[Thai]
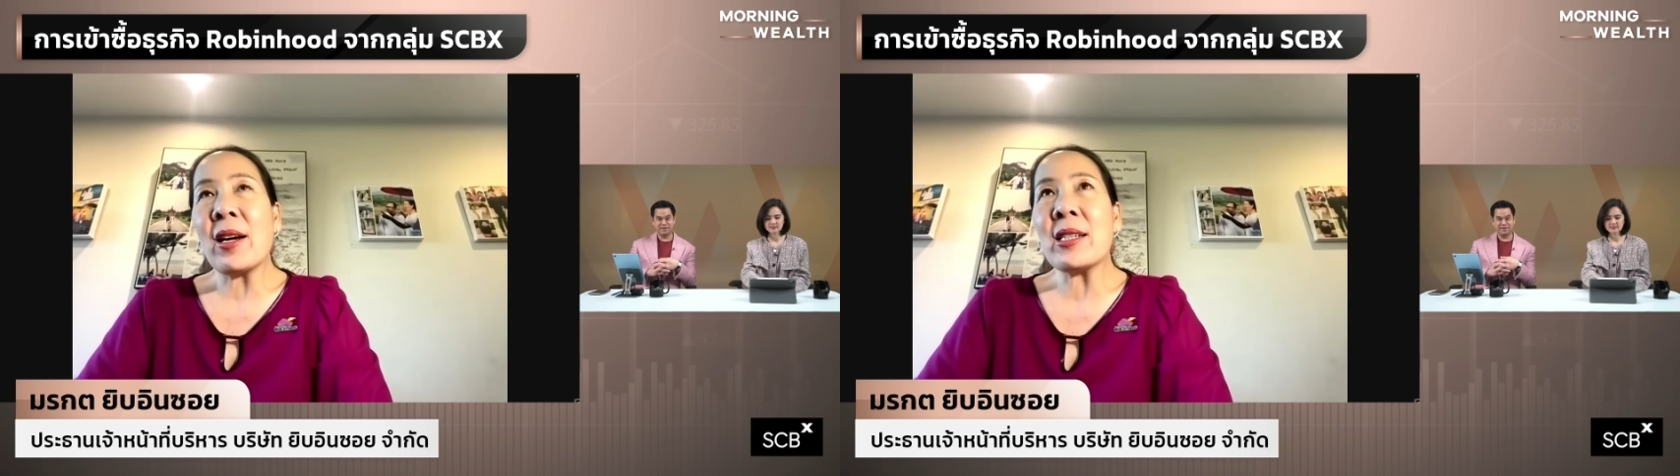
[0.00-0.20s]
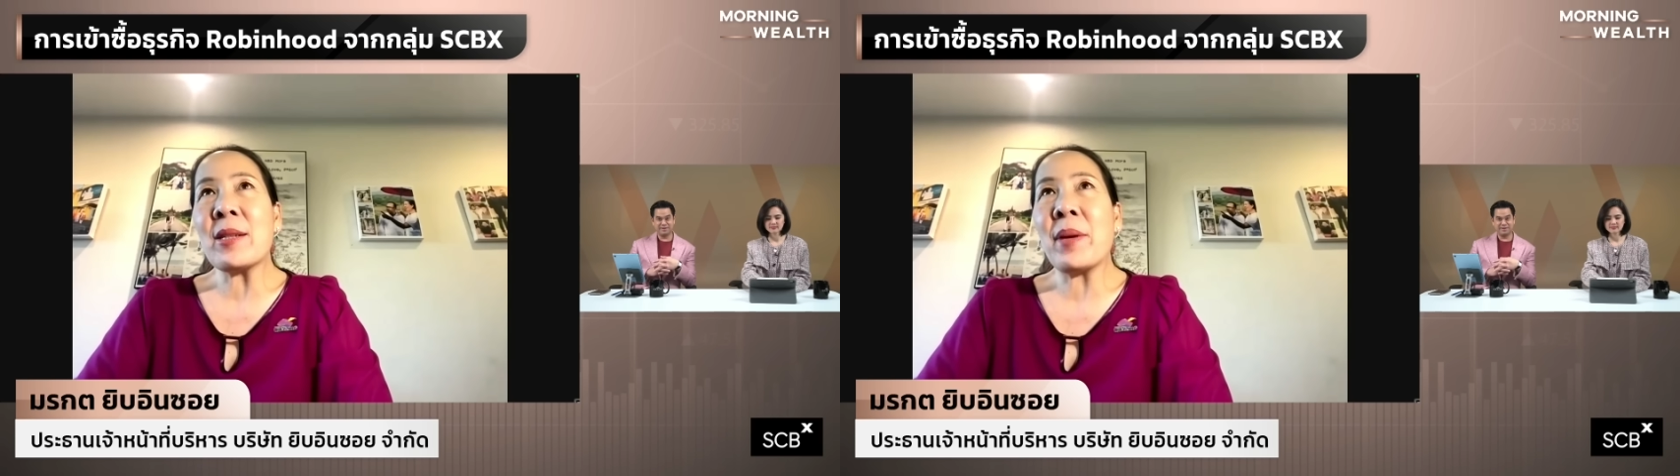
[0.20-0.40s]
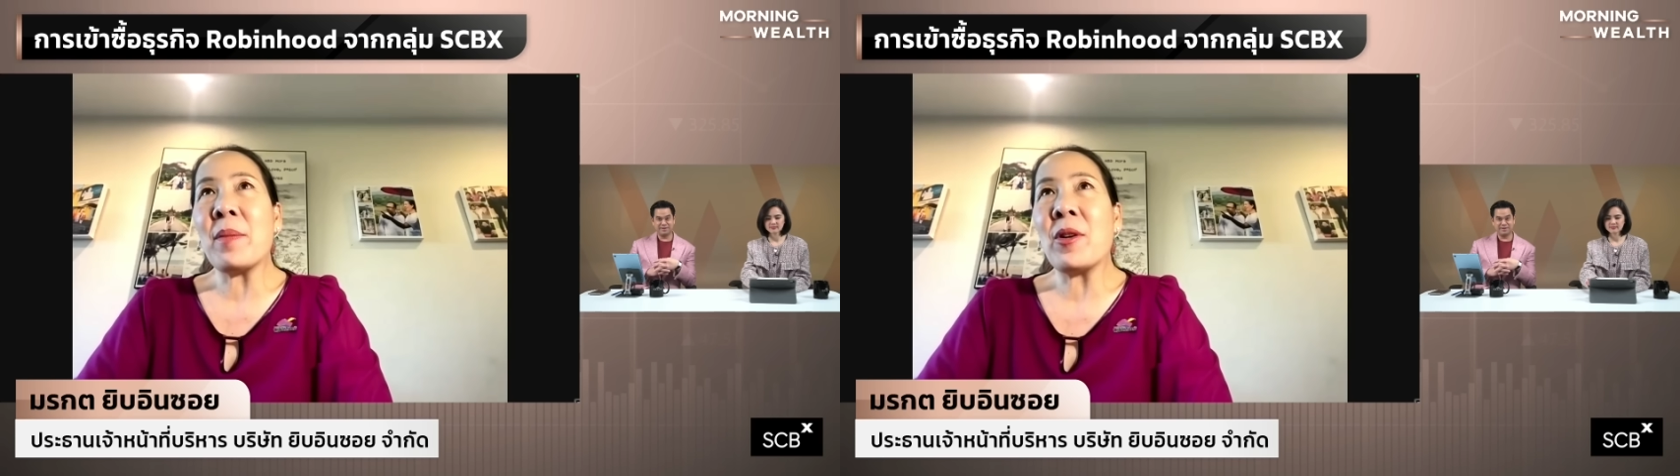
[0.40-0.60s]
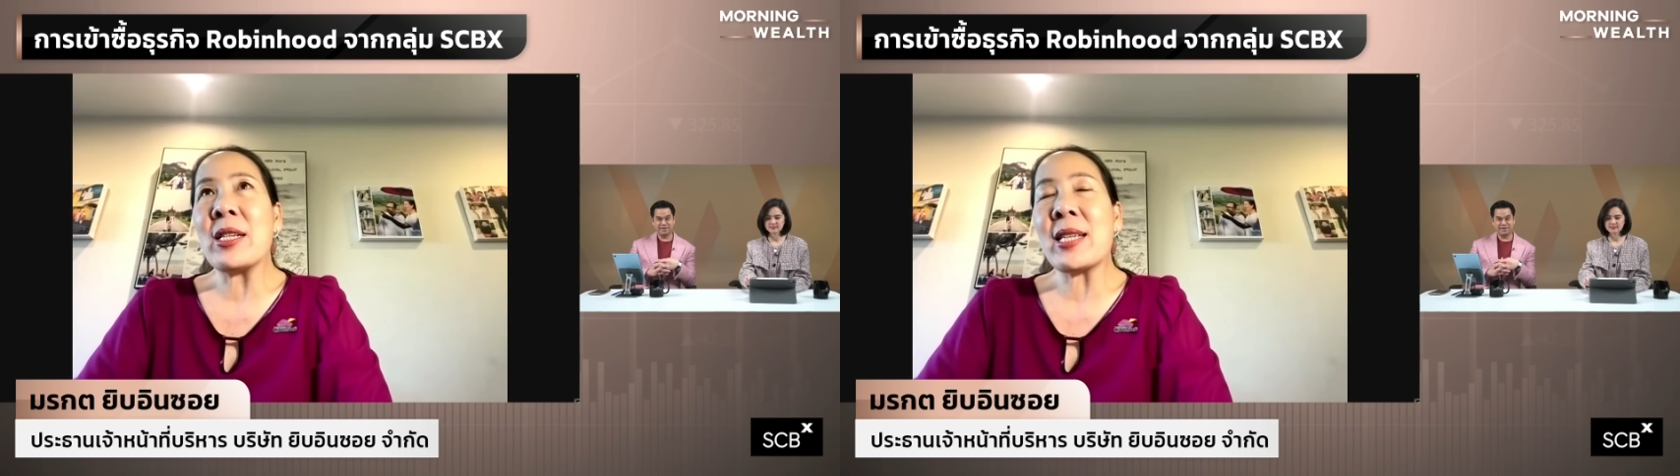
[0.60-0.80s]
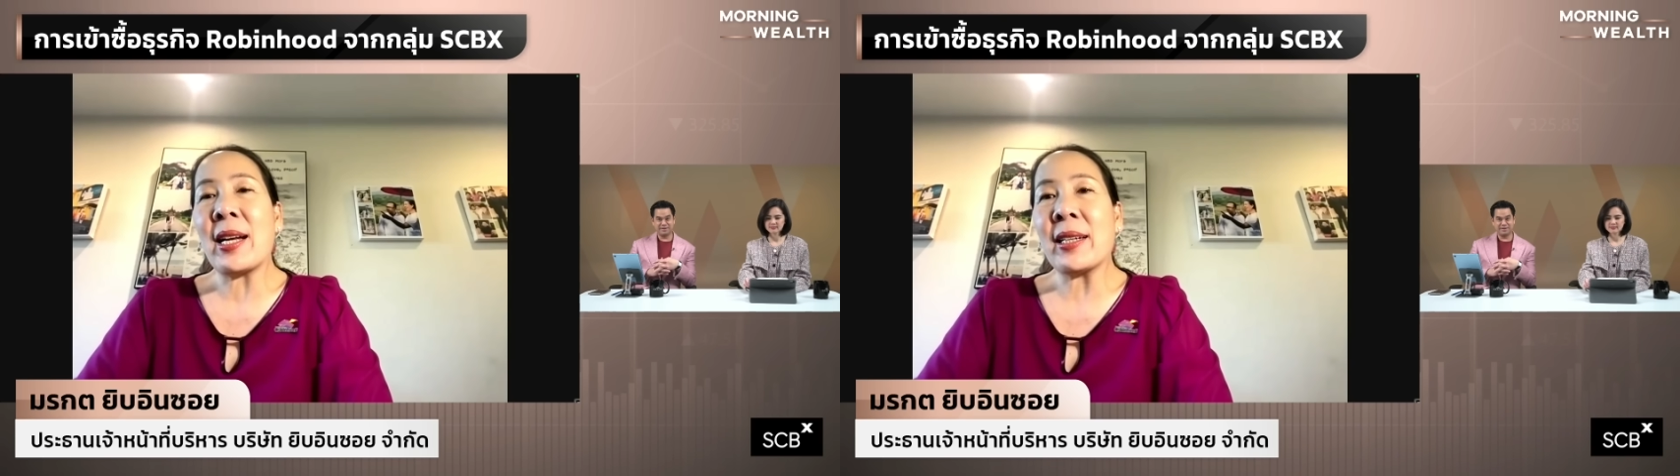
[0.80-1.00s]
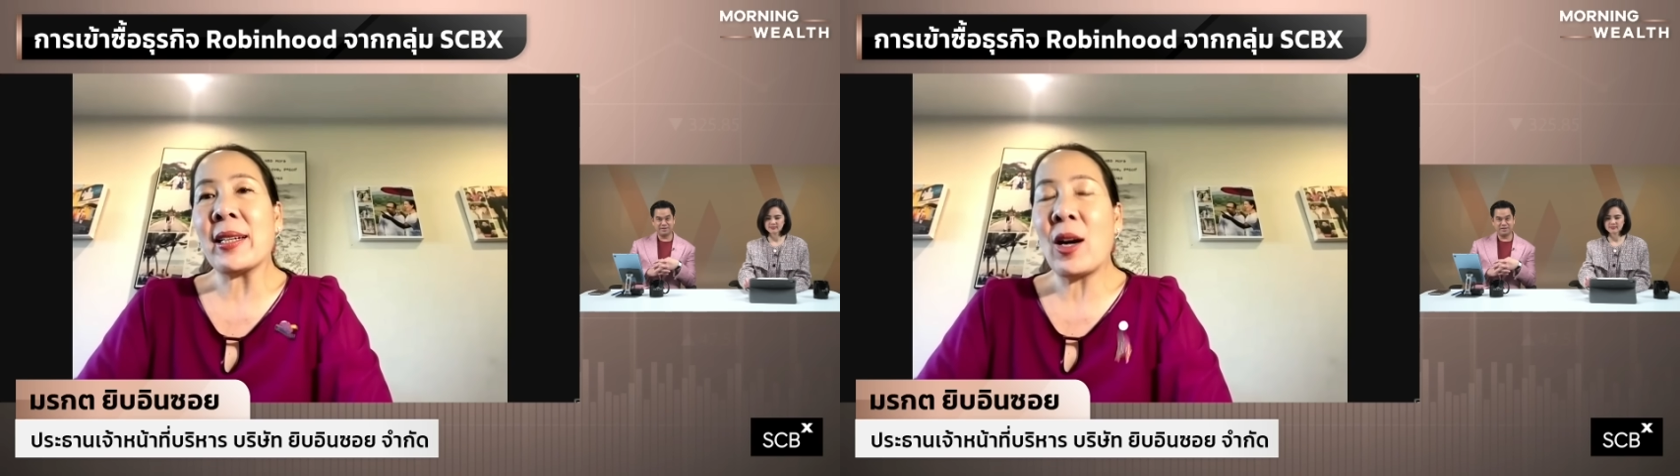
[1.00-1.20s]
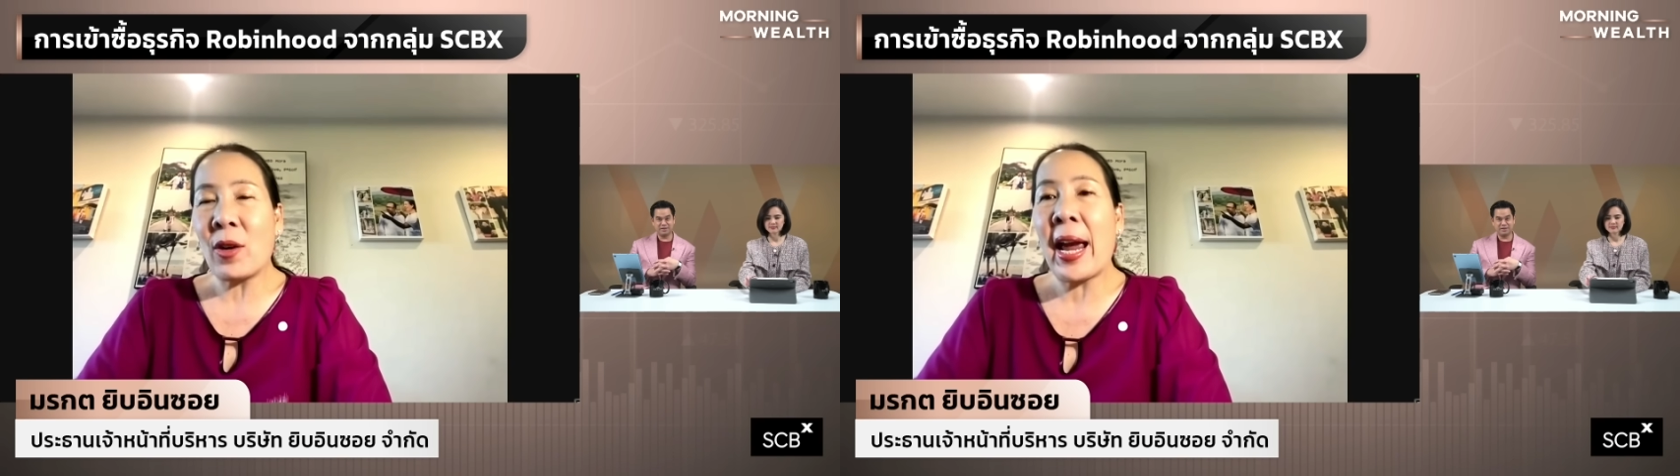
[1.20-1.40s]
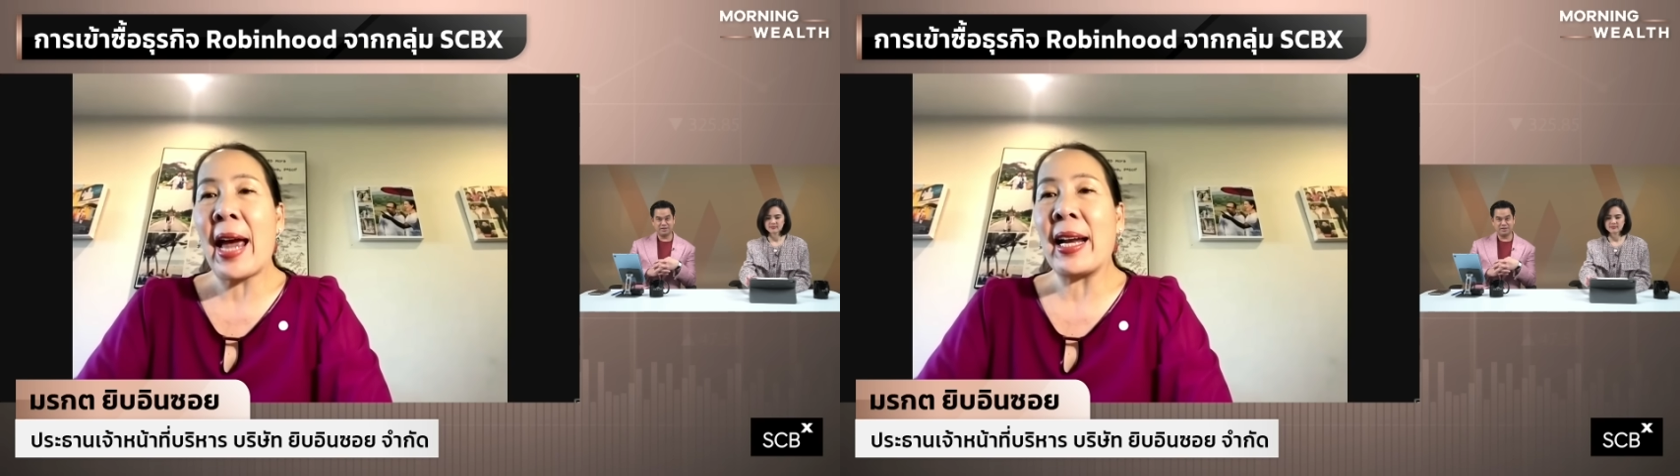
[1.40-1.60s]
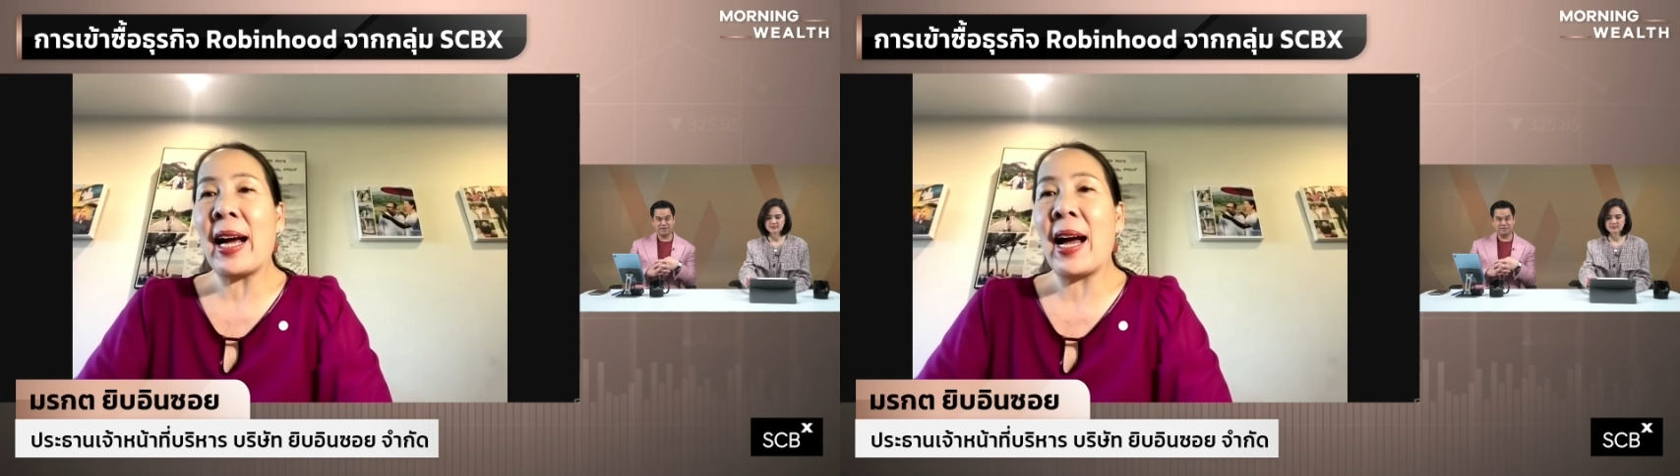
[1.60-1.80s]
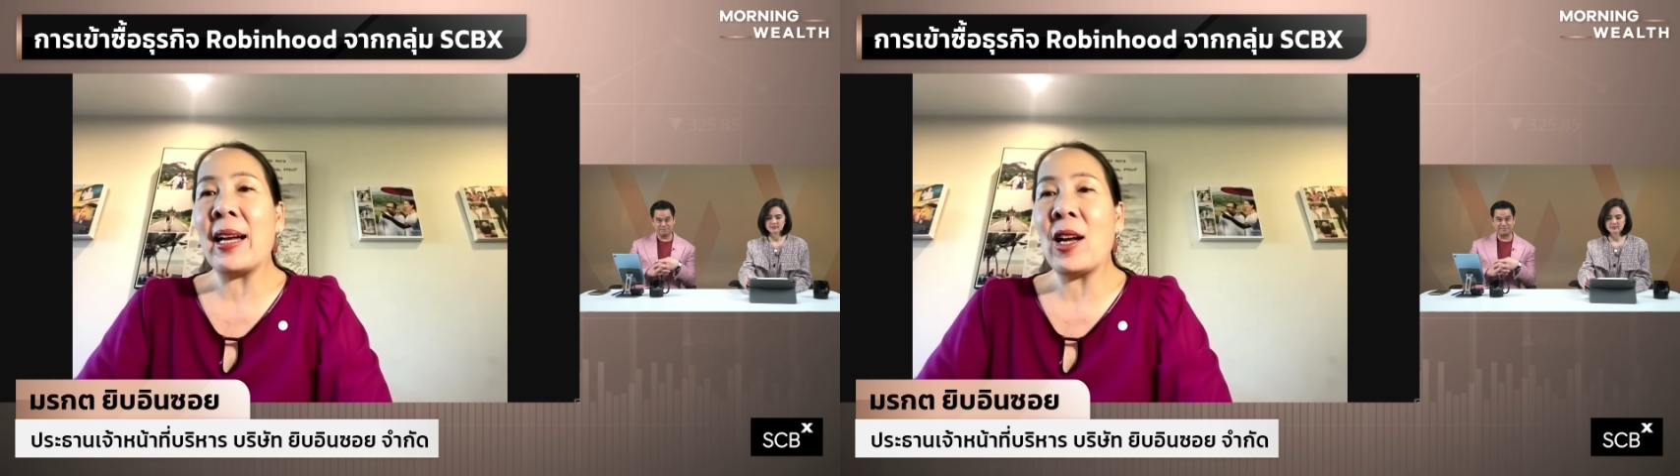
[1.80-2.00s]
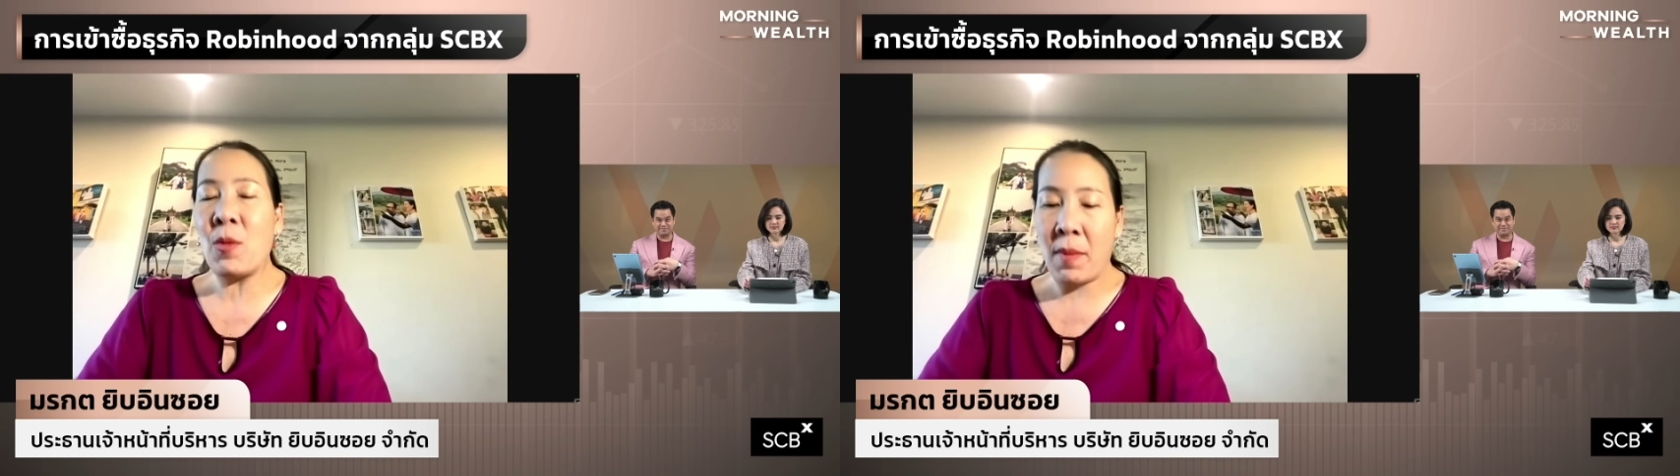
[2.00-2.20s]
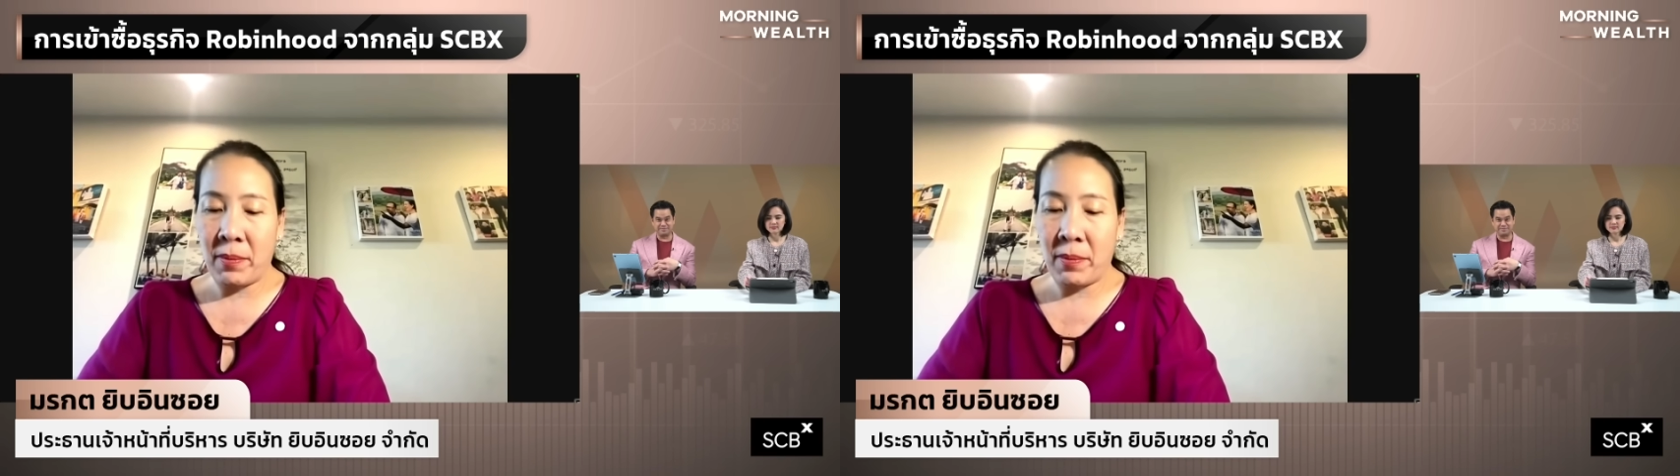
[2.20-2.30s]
ยก็จะเป็นบริษัทเก่าแก่นะคะ เรา